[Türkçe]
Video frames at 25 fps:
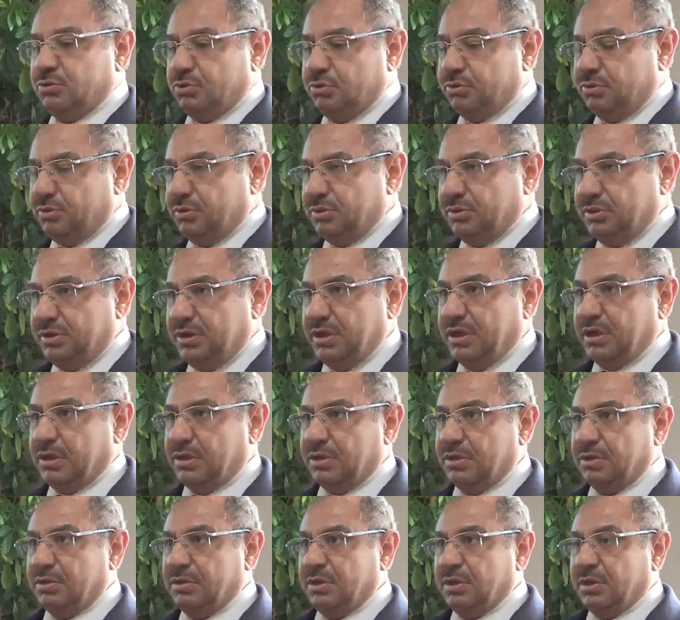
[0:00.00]
Çünkü
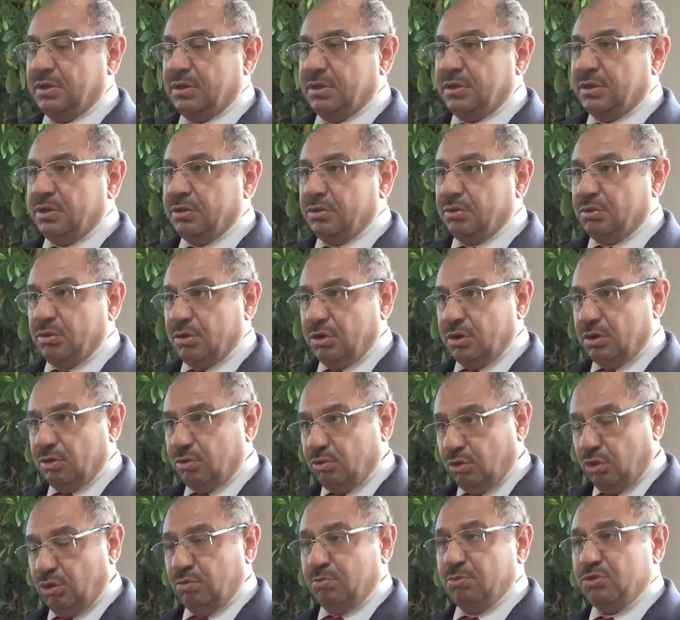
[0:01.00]
yer
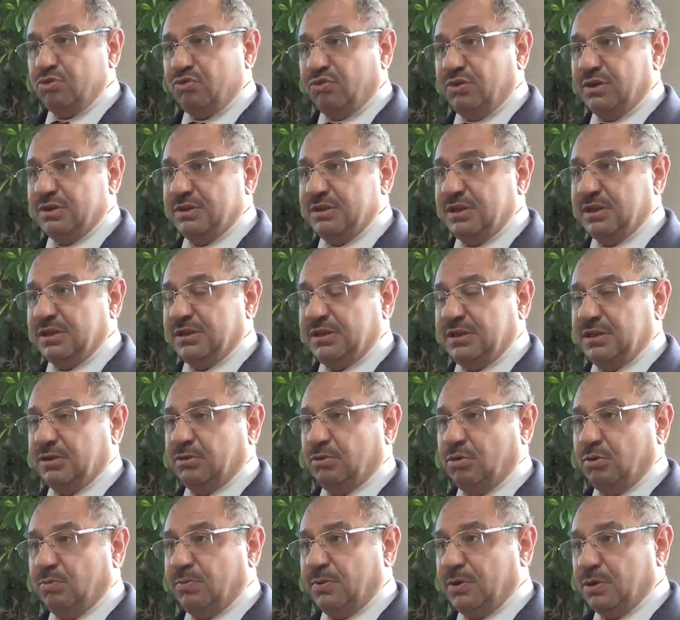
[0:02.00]
e, doymuş
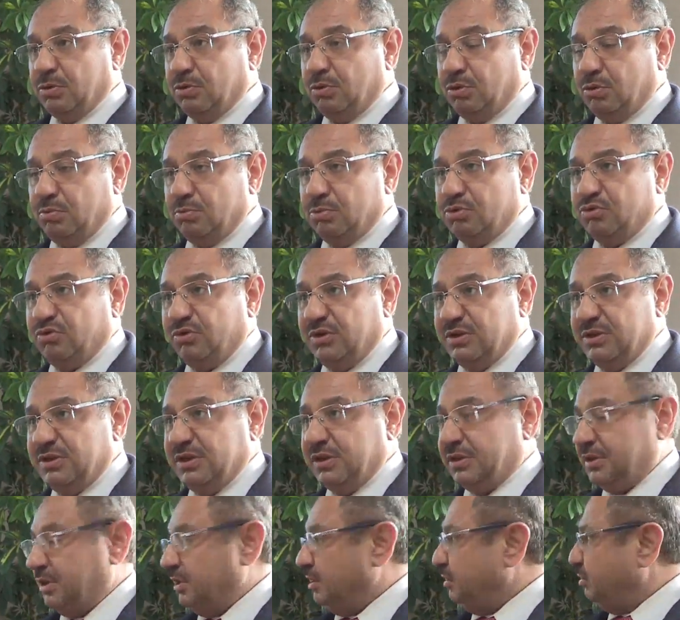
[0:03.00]
vaziyette, toprak doymuş
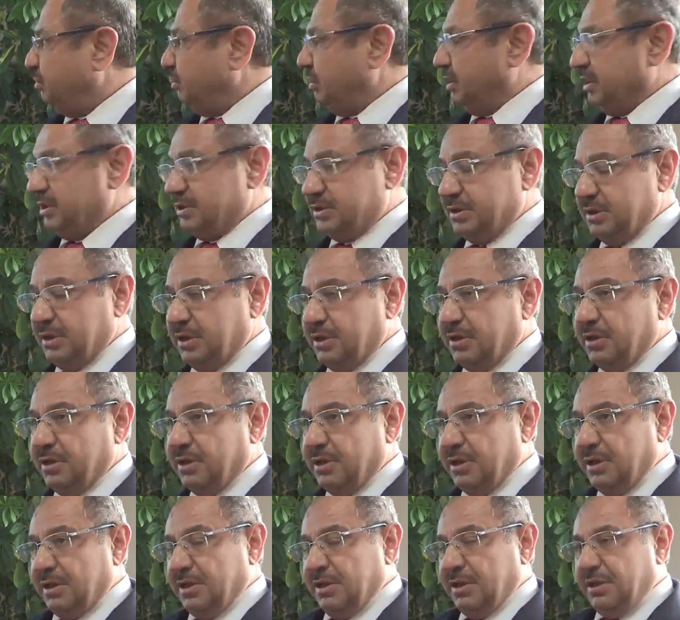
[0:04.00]
vaziyette. Dolayısıyla
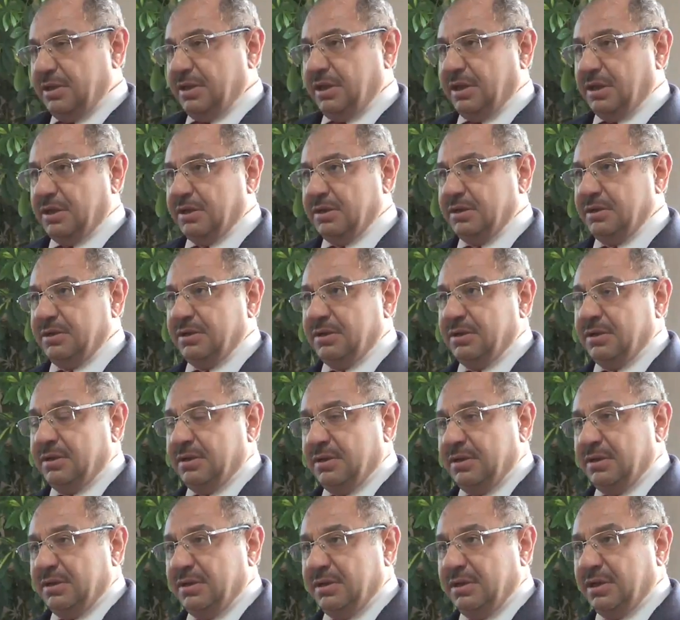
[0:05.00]
yarın
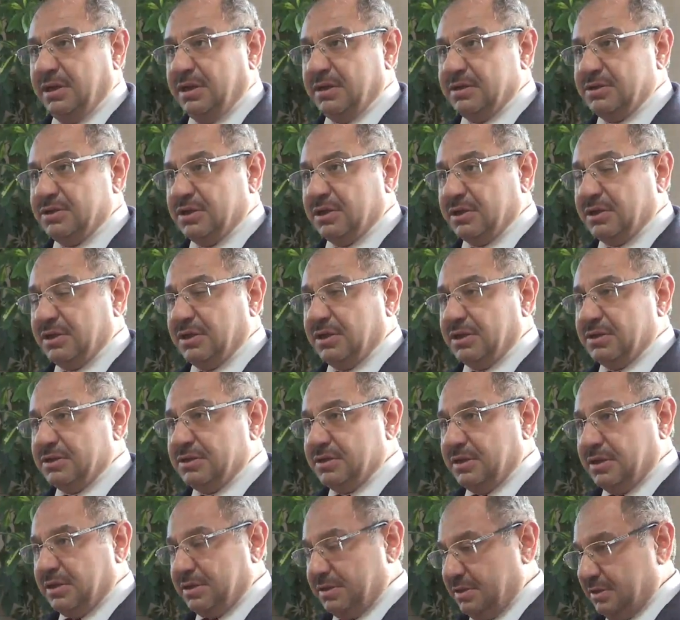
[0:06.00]
yağacak
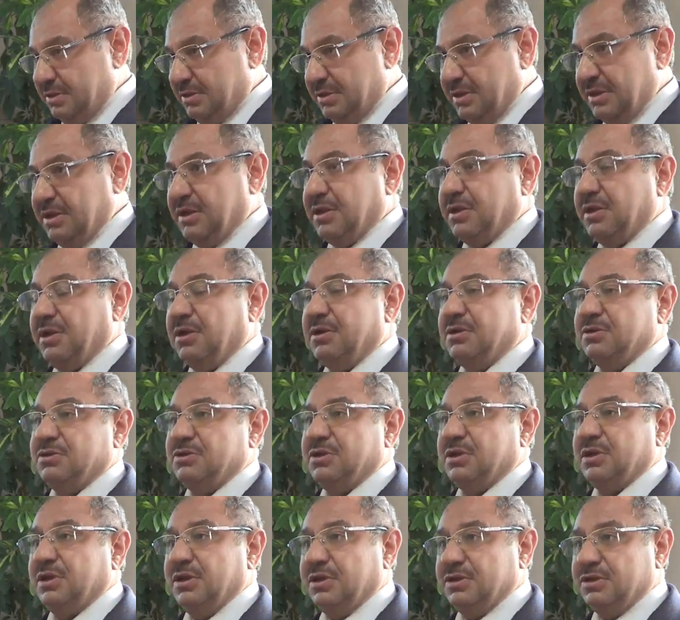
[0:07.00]
yağışlar direkt
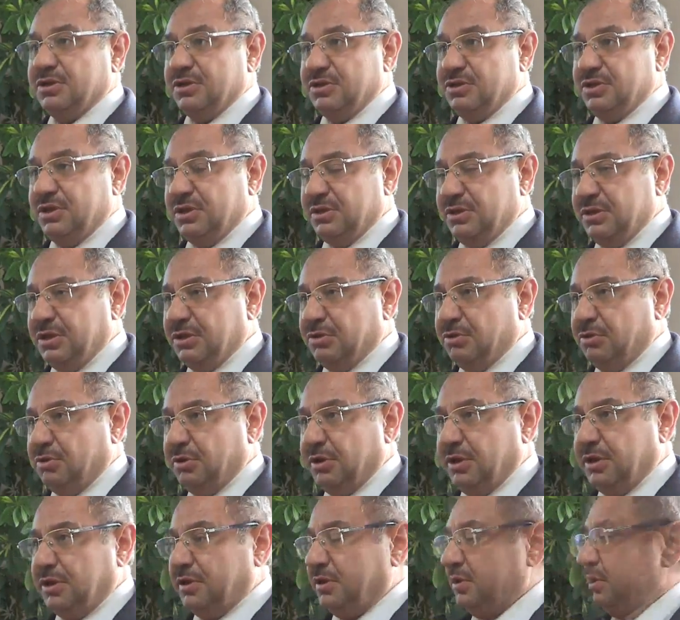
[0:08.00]
akışa geçeceğinden
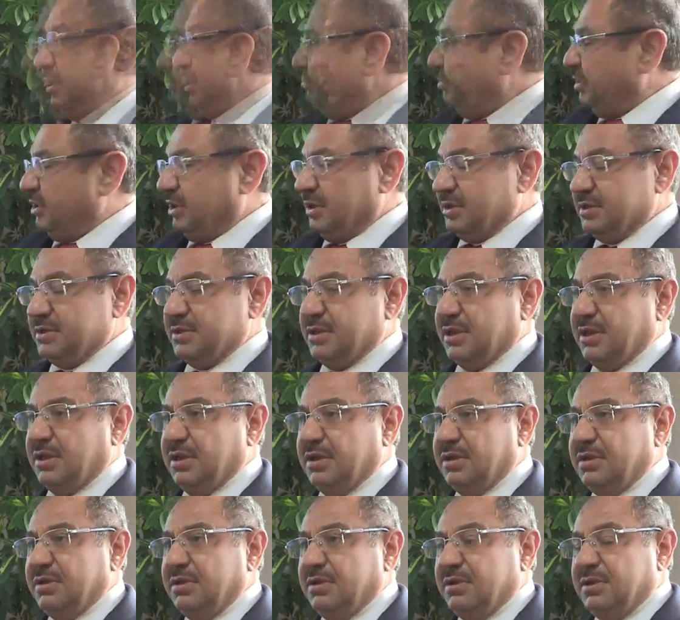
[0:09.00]
dolayı biraz
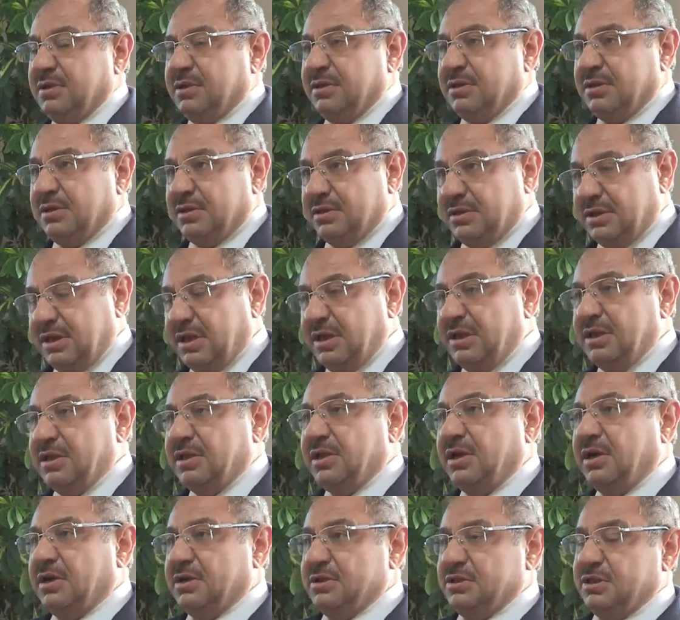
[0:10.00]
daha
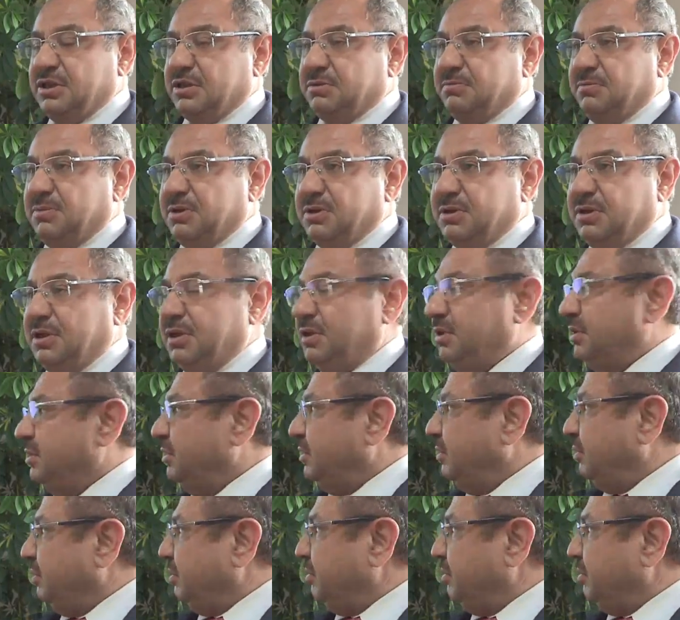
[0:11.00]
tehlike arz etmekte.